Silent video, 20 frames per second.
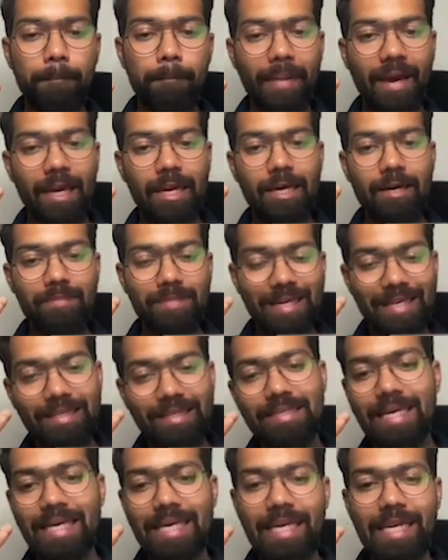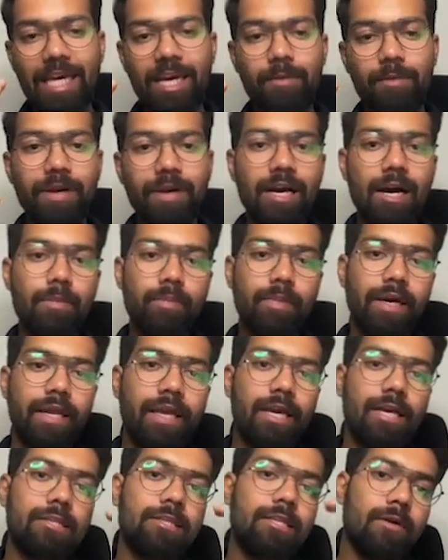पहले हम नीचे की लेयर पे काम
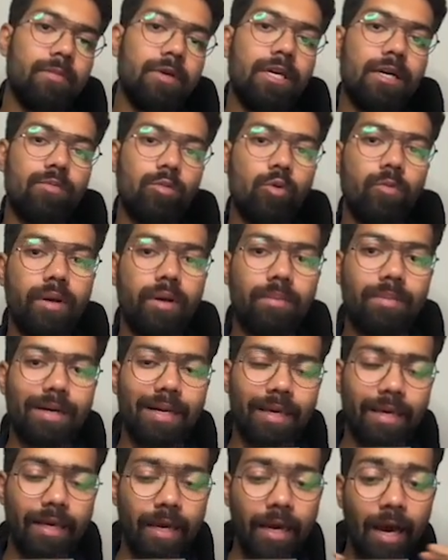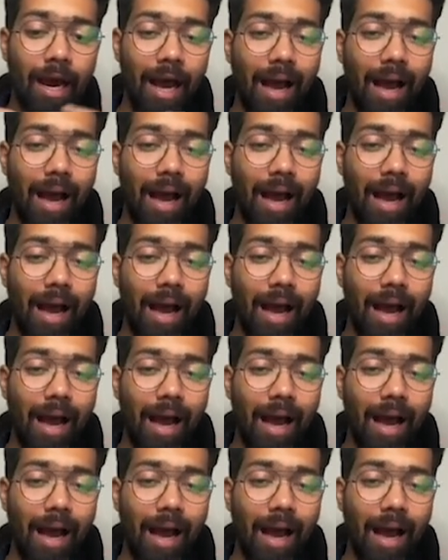करेंगे तभी हम ऊपर बढ़ेंगे